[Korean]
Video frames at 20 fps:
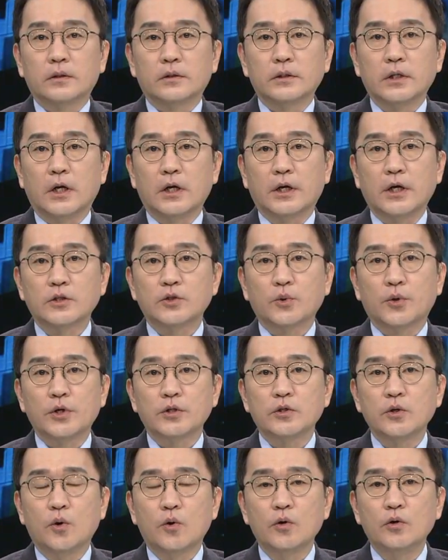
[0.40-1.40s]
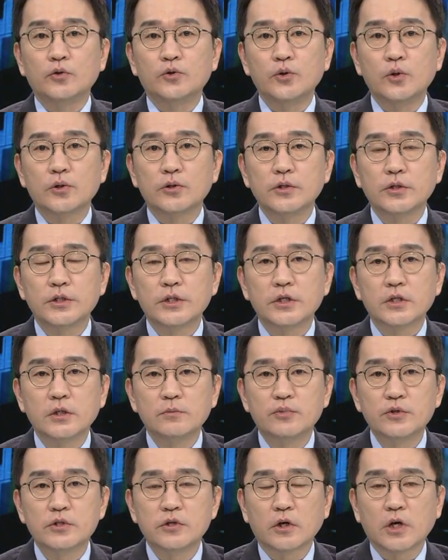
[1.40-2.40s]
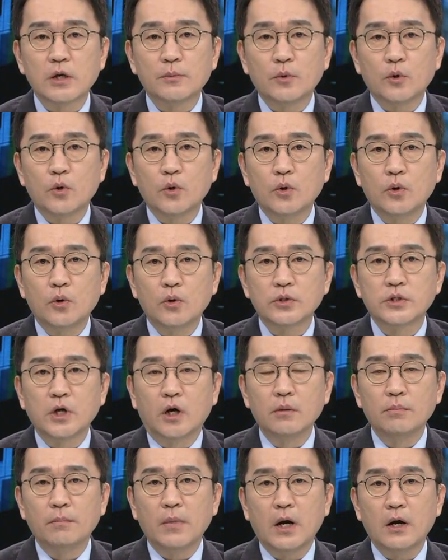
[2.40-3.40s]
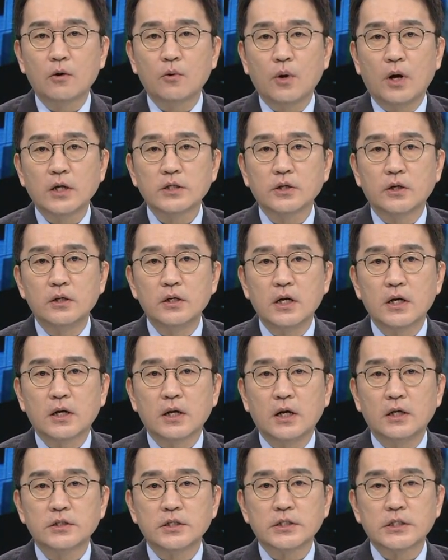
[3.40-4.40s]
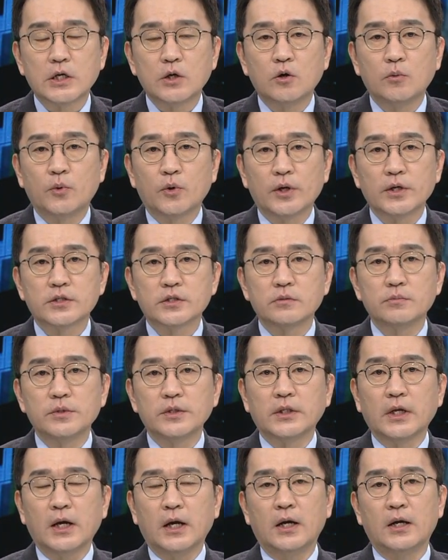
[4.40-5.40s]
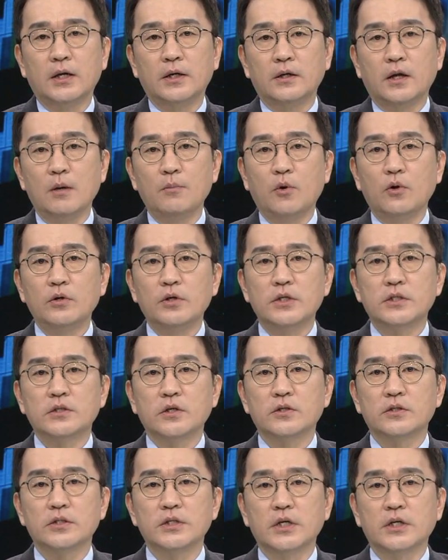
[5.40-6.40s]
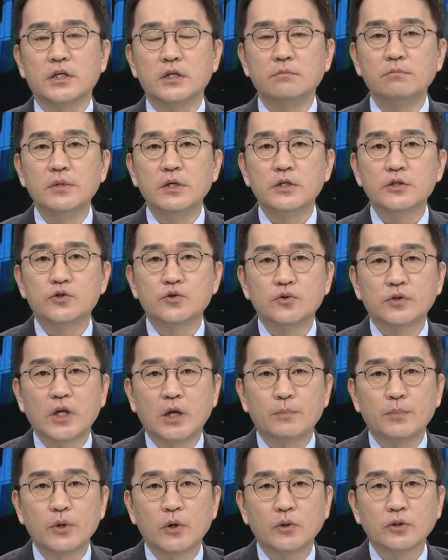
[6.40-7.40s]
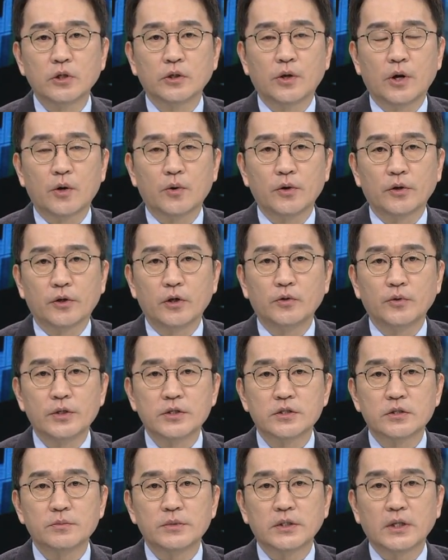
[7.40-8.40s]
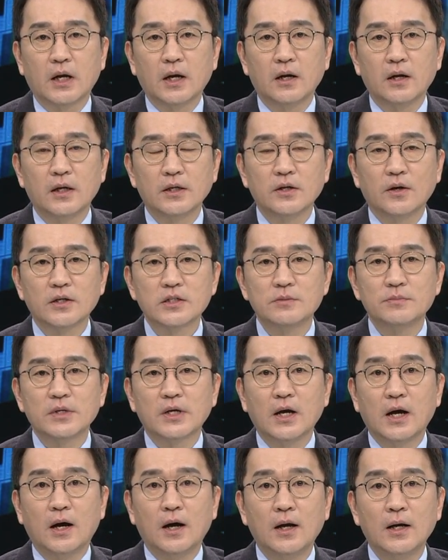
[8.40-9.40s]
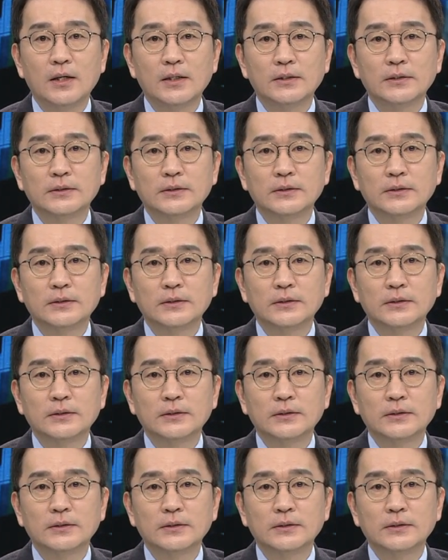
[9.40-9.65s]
자, 계속해서 오늘 뉴욕 증시 흐름 분석해보고 전망과 전략까지 세워보겠습니다. 레몬 리서치의 김민수 대표 전화로 연결돼 있습니다. 안녕하십니까?